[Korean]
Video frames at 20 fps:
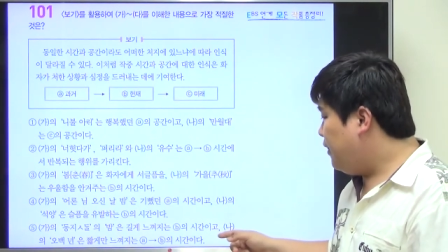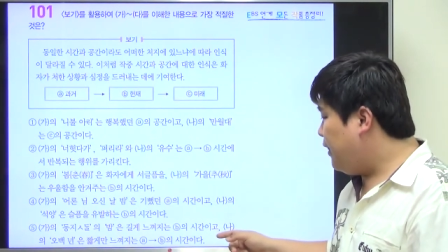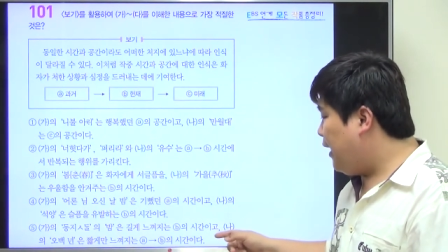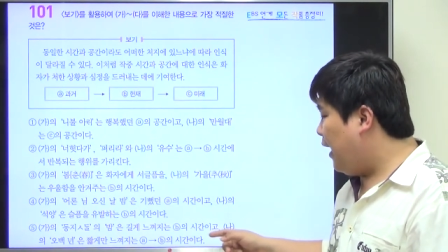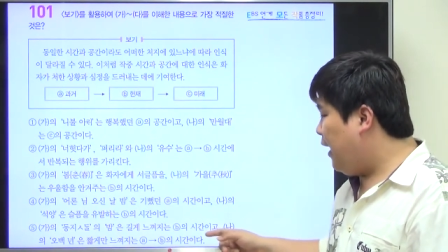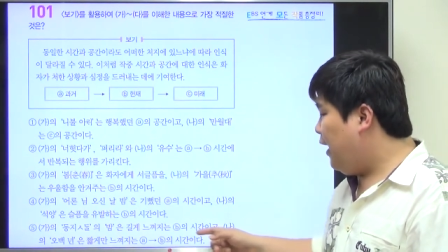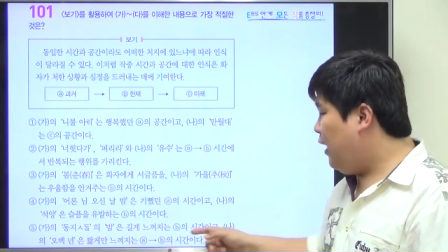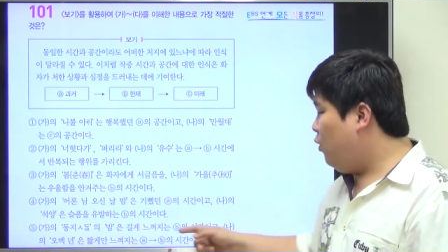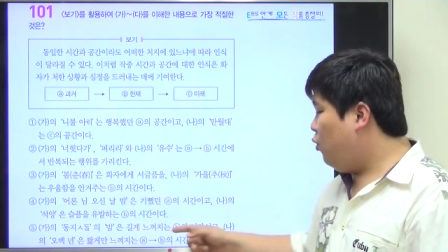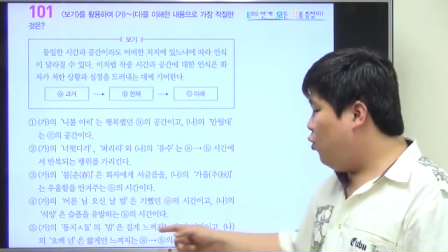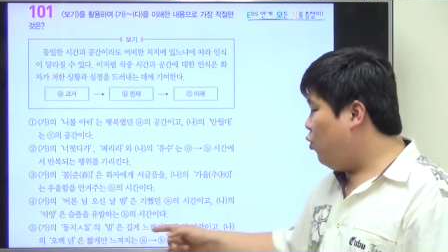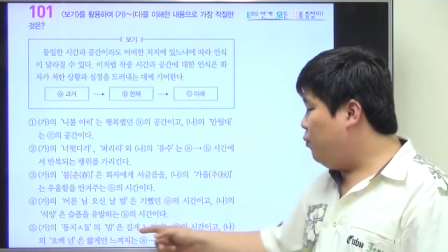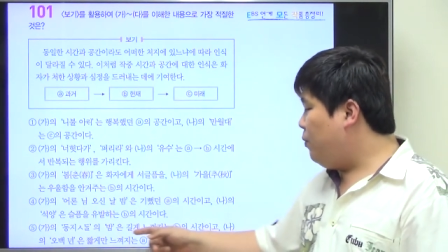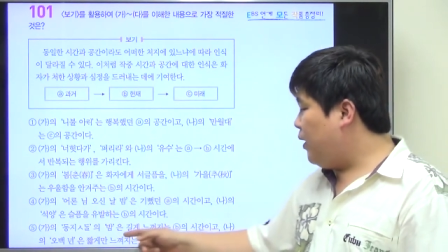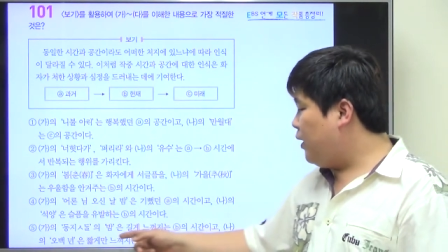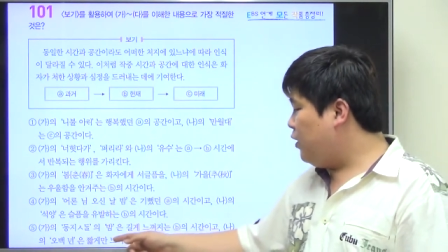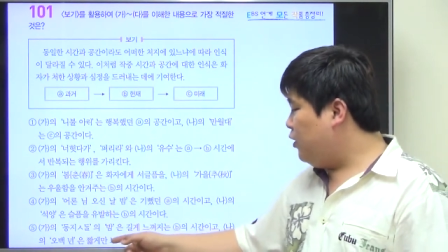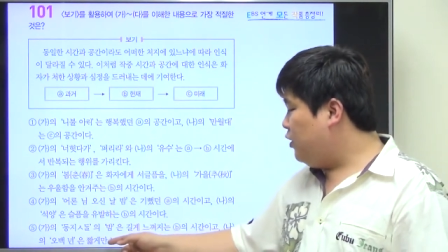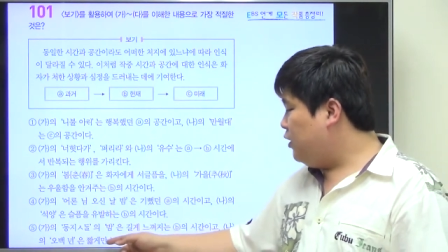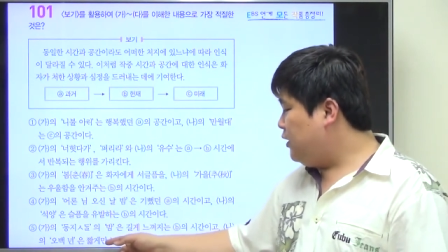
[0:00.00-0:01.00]
나의
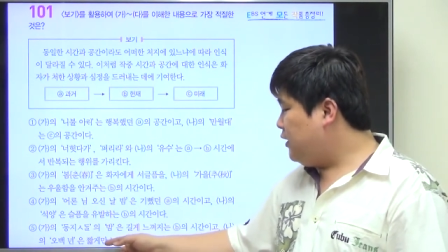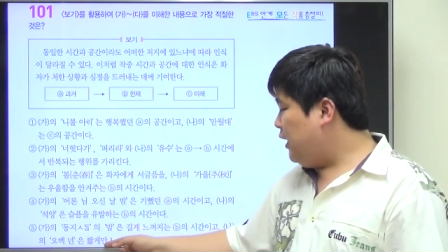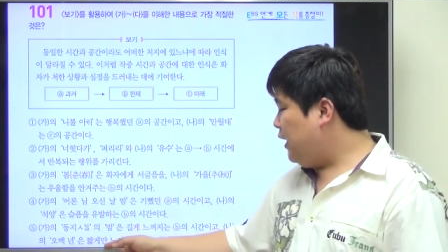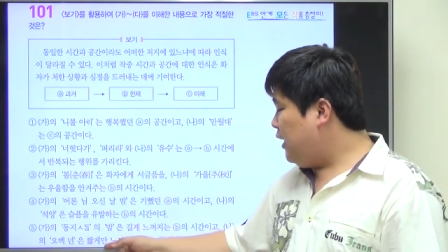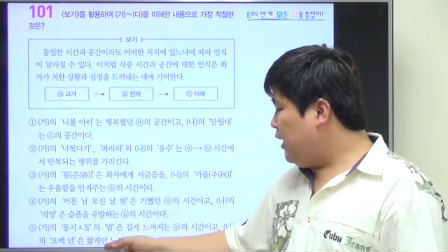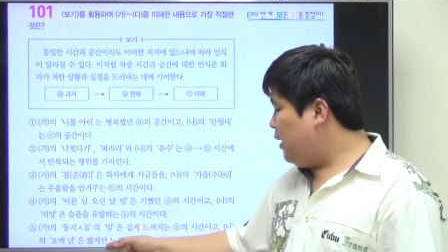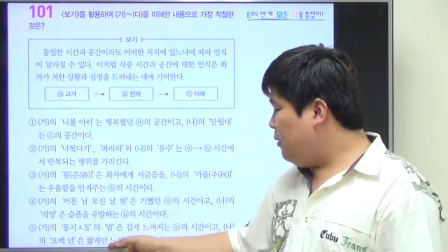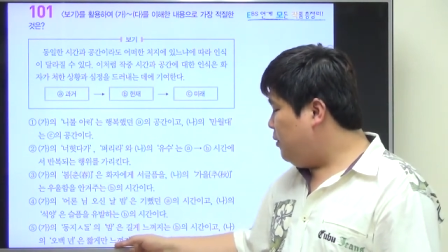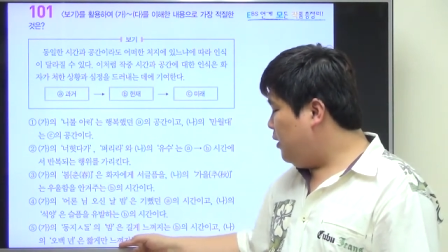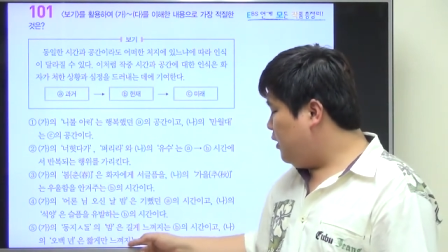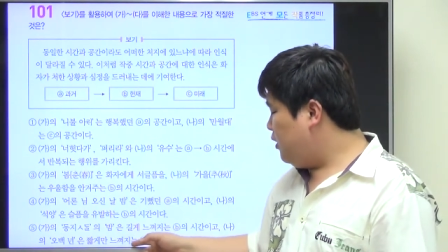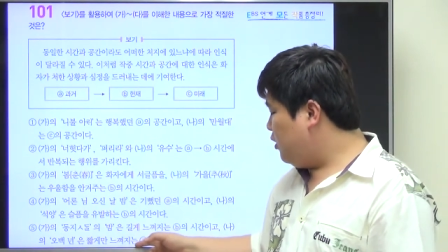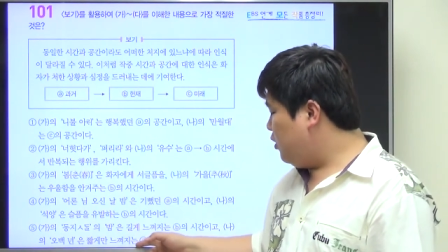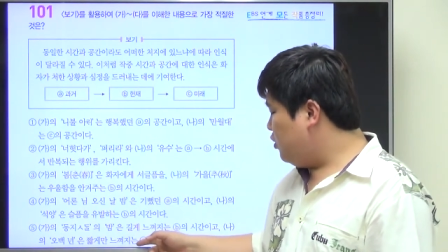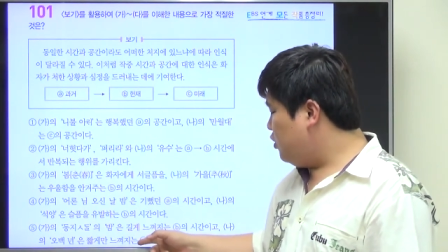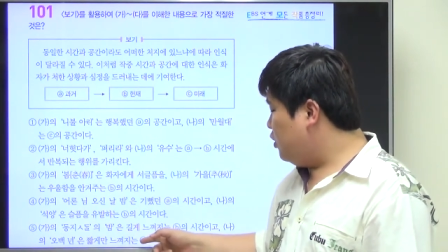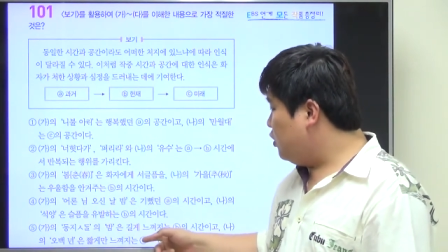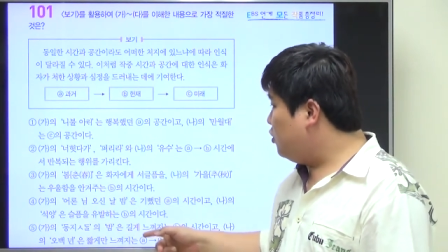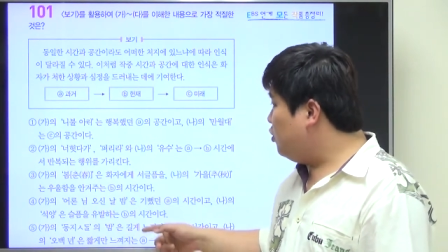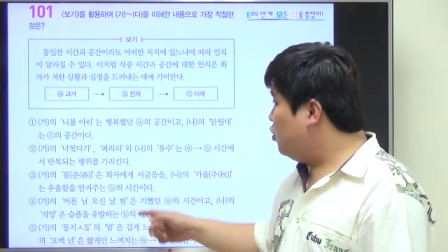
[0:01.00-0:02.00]
500년은 짧게만
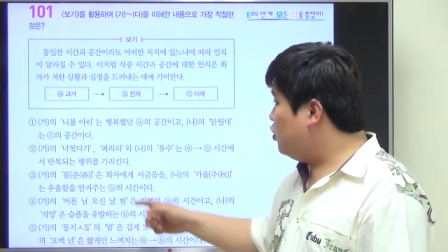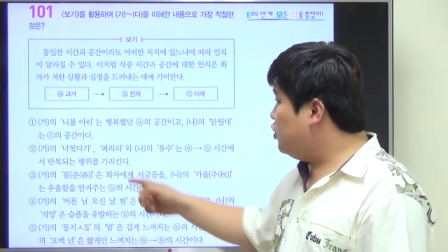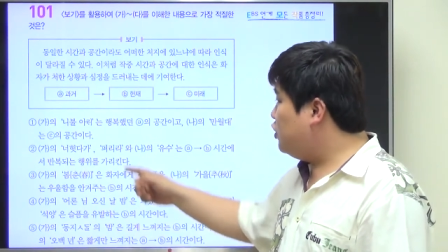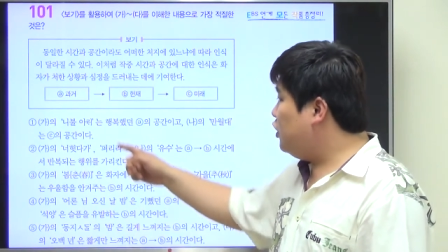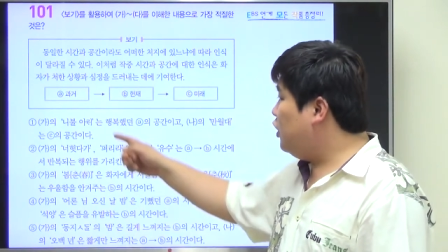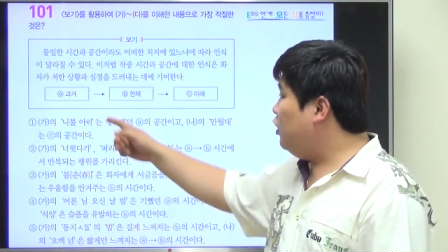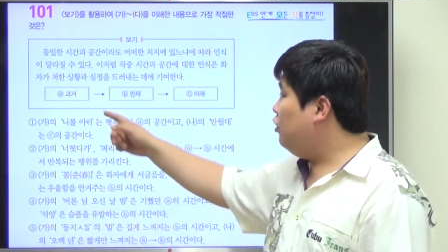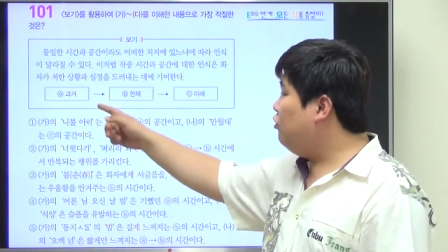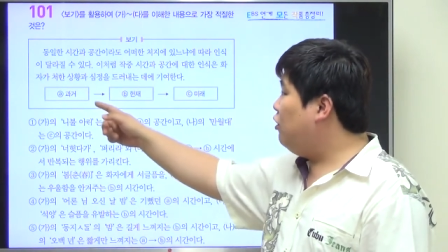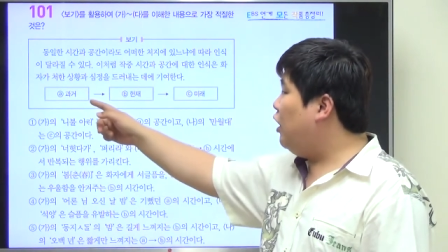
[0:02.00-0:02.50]
느껴지는 그렇지